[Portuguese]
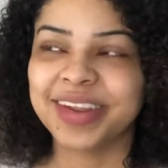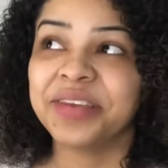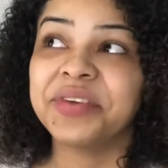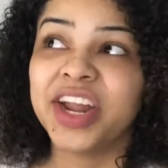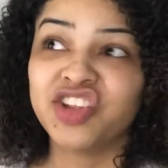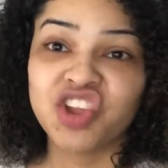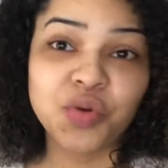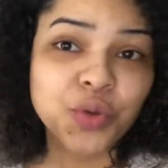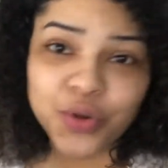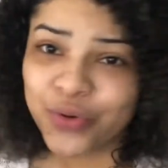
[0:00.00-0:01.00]
Na verdade, era o
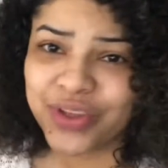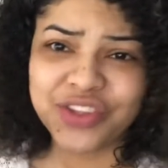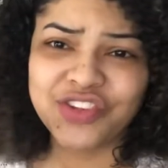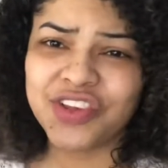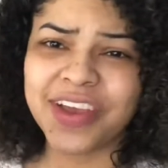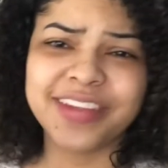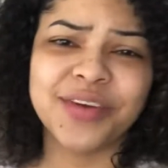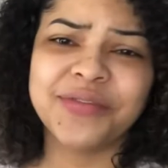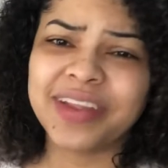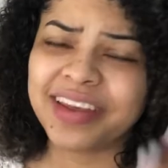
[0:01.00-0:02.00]
único que tinha. Então
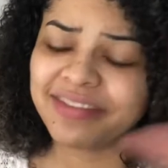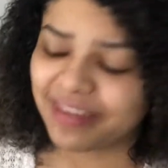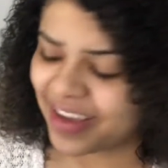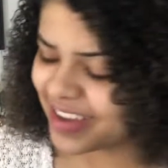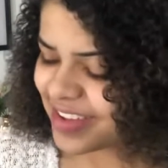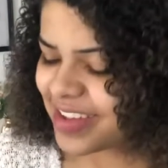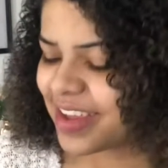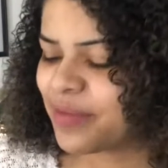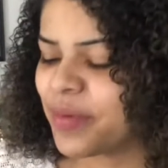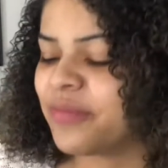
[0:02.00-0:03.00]
eu falei, vai esse
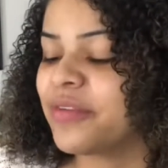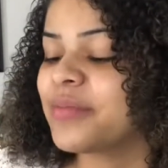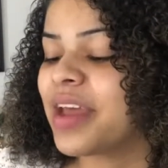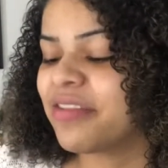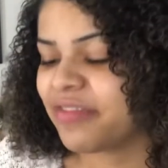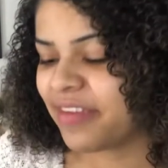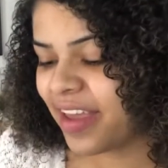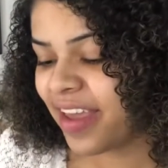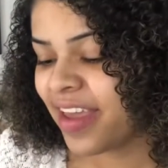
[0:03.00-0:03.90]
daqui, vamos na fé,